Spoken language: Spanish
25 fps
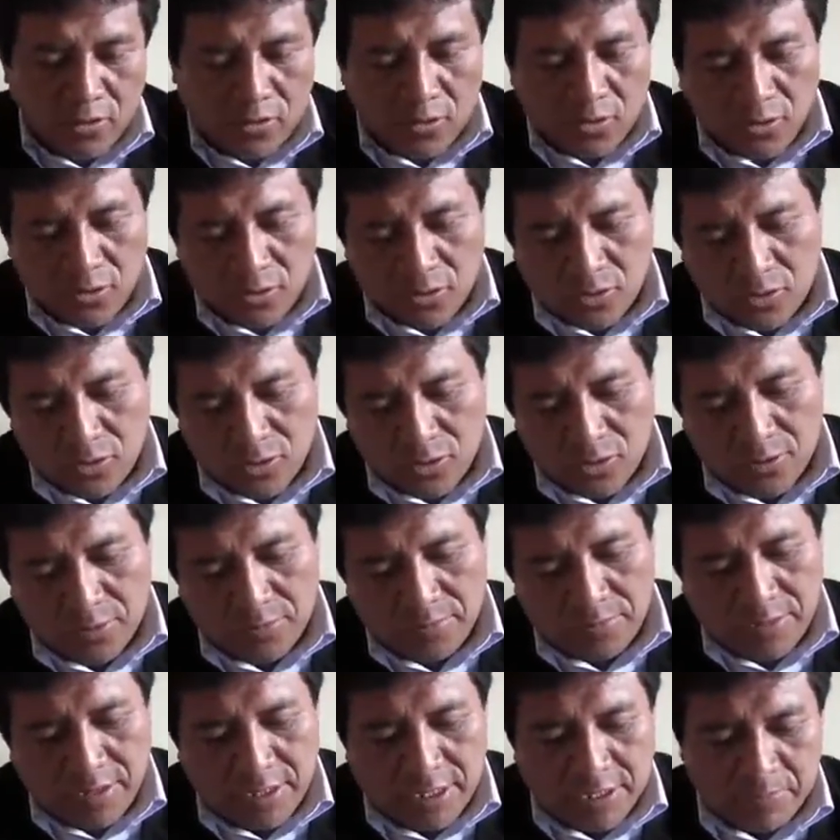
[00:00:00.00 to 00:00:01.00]
nosotros
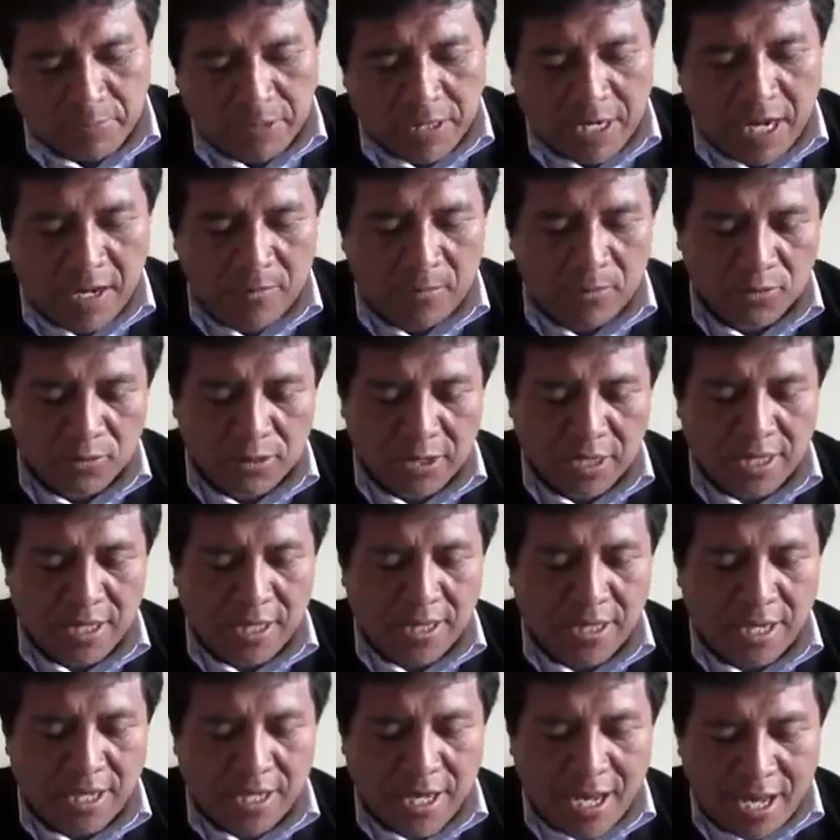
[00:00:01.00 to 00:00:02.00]
esperamos que
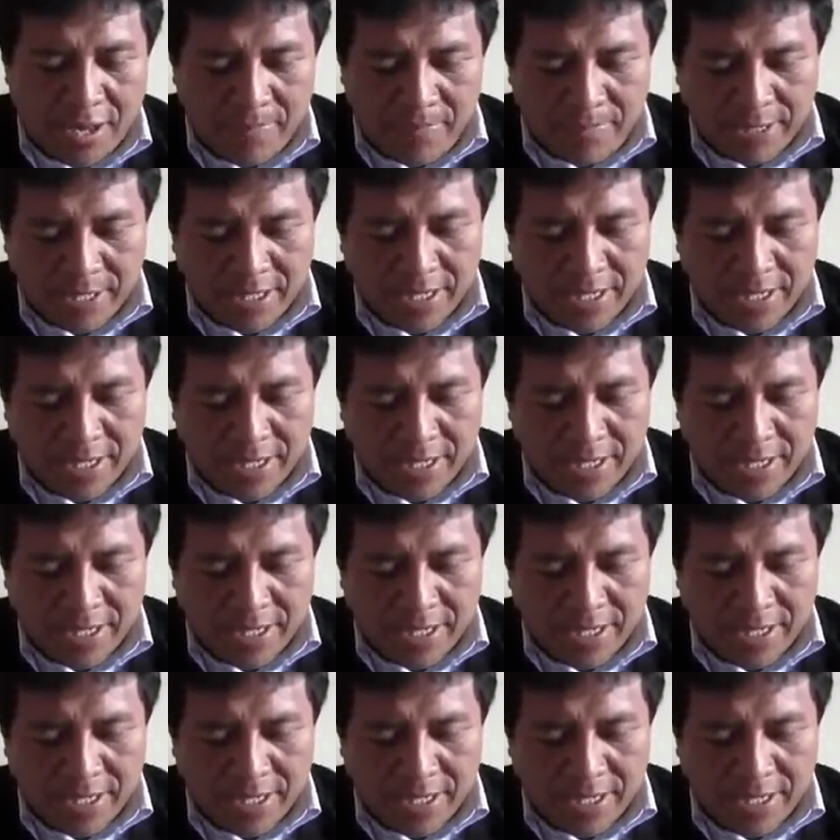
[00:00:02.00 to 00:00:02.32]
de acá